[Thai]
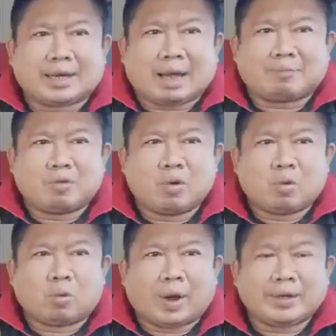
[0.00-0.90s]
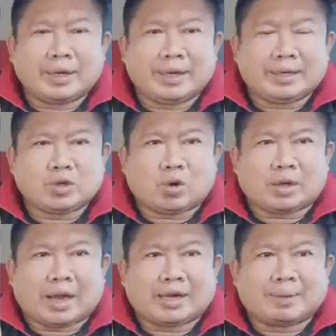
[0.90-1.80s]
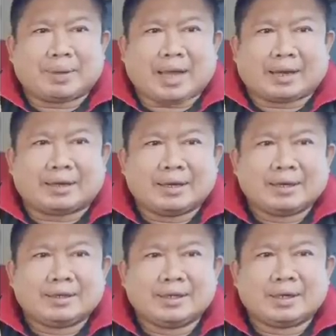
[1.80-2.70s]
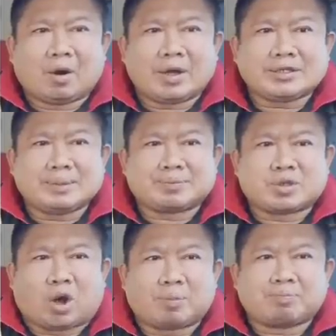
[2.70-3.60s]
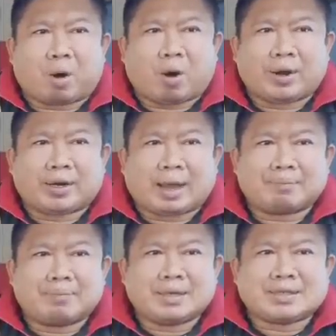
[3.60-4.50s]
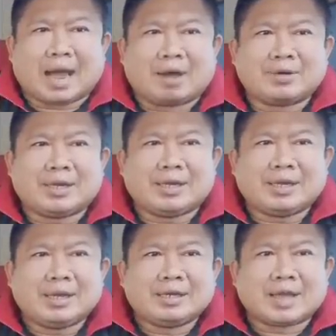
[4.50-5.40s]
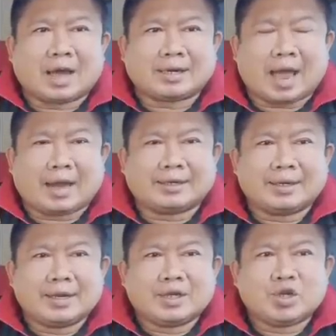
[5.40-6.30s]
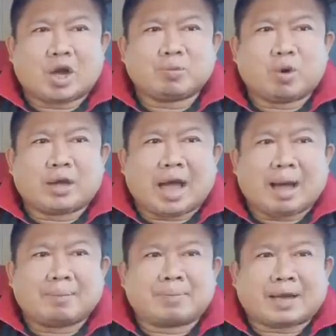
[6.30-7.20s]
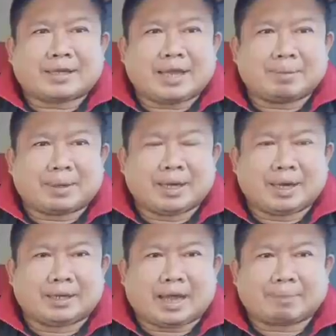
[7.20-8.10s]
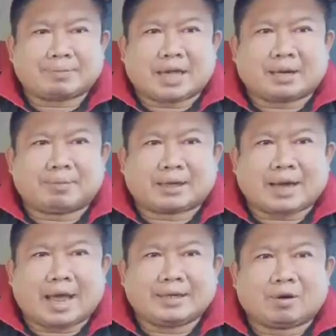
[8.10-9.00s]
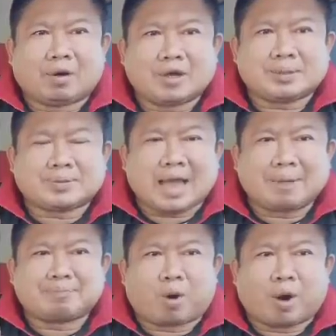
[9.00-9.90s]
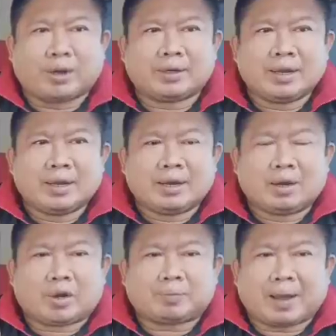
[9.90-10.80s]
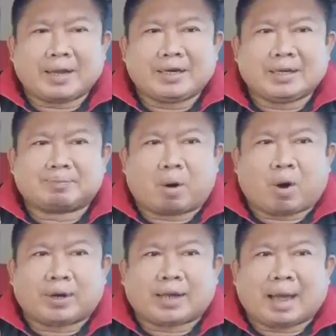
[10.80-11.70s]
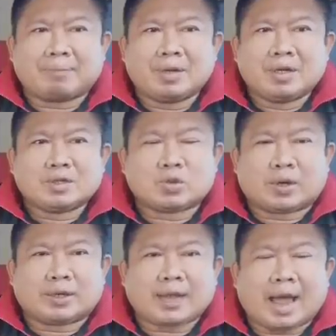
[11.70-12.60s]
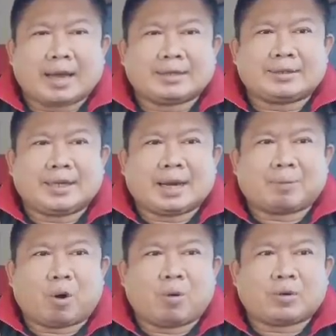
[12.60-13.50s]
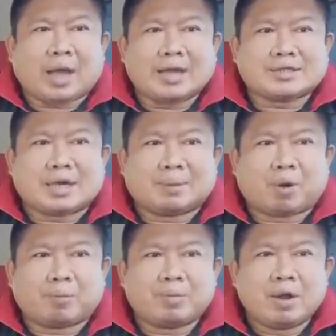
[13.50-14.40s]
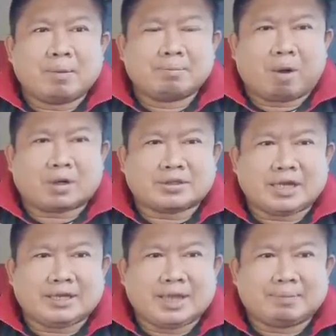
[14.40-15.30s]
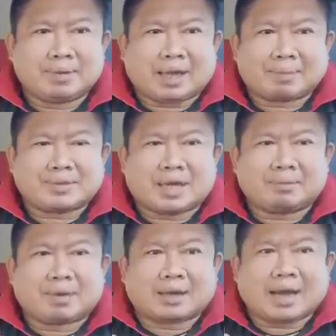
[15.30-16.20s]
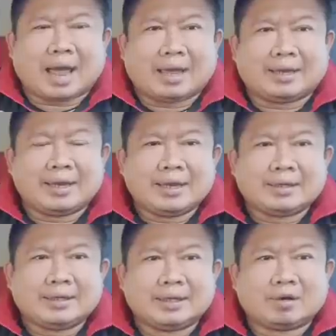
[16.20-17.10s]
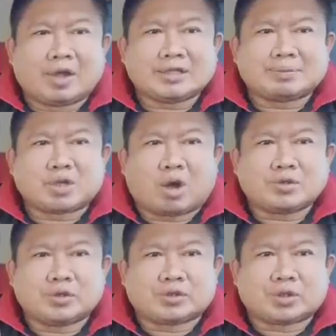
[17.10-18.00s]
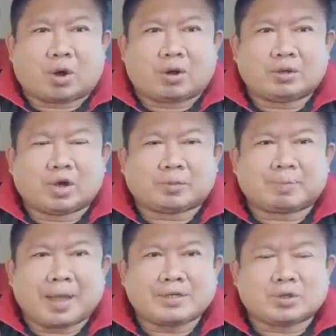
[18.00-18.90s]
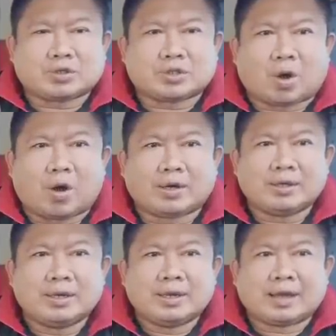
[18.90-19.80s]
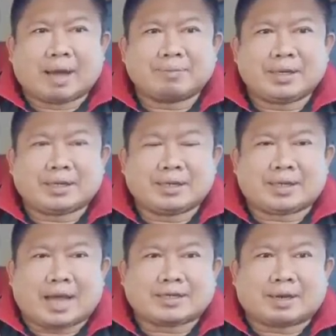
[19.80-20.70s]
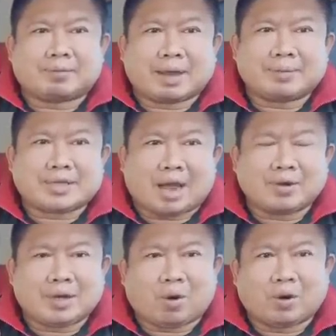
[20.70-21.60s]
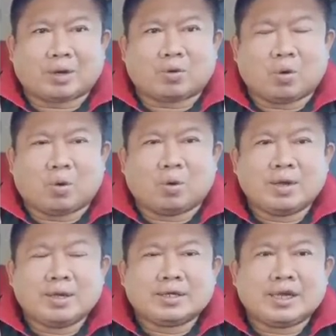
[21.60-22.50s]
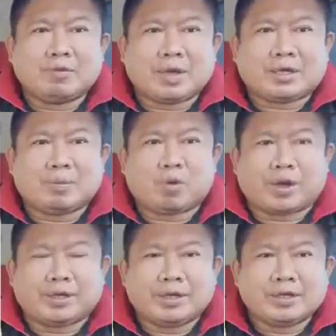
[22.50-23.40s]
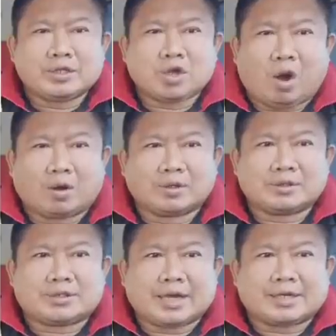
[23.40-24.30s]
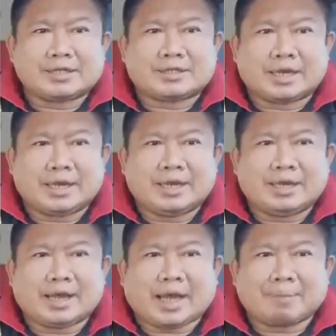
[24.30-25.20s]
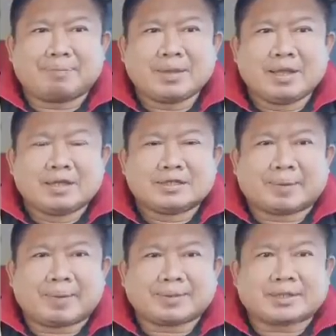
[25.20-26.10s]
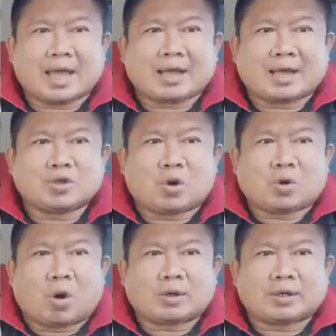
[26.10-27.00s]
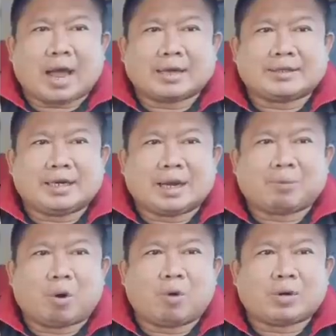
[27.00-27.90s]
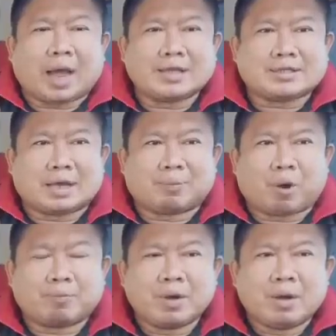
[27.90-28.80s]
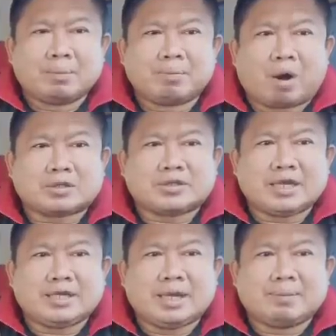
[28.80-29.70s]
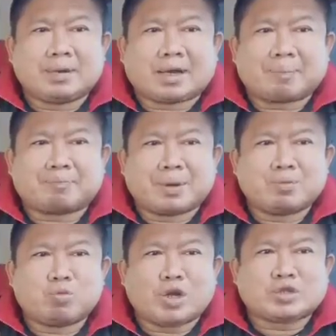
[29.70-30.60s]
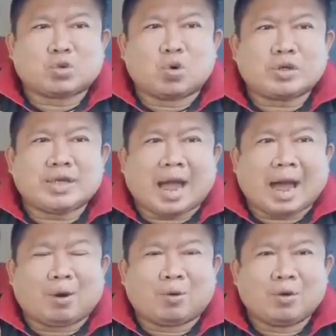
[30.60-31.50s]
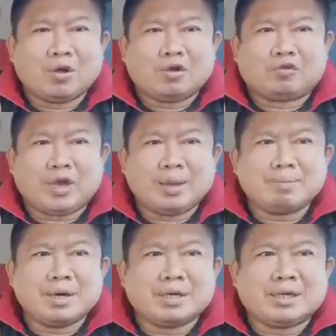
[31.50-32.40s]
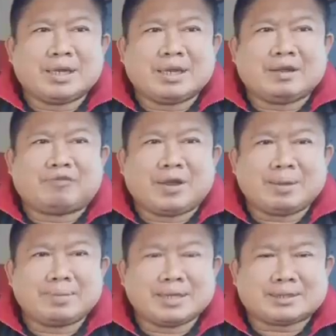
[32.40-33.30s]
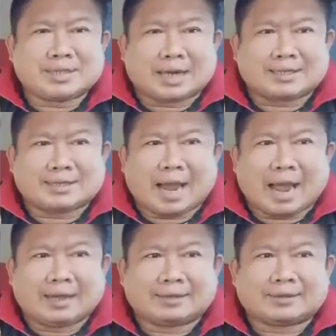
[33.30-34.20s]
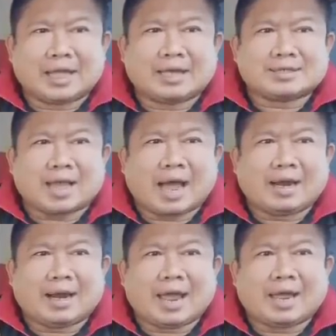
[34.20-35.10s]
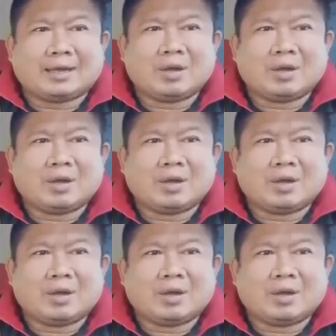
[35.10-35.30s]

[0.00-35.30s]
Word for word: ครับ วันนี้ชกกันในพิกัด 112ปอนด์นะครับเมื่อเช้านี้ทางด้านยอดบัวงามลักกี้บันเทิงนะครับชั่งน้ำหนักได้113 ปอนด์ลดไป 1 ปอนด์นะครับส่วนทางด้านทีละพงไกศิลภพบ็อกซิ่งยิมนะครับชั่งน้ำหนักได้ 112.2ลดไปจุด2ครับนี่คือการชั่งน้ำหนักเมื่อเช้านี้ของทั้งคู่ที่เวทีมวยช่อง 7 สีนะครับสำหรับสไตล์การชกของทางด้านทีละพงไกศิลภพบ็อกซิ่งยิมนะครับเป็นมวยสูงยาว ฝีมือดี ฝีมือจัดจ้านเตะสายแรง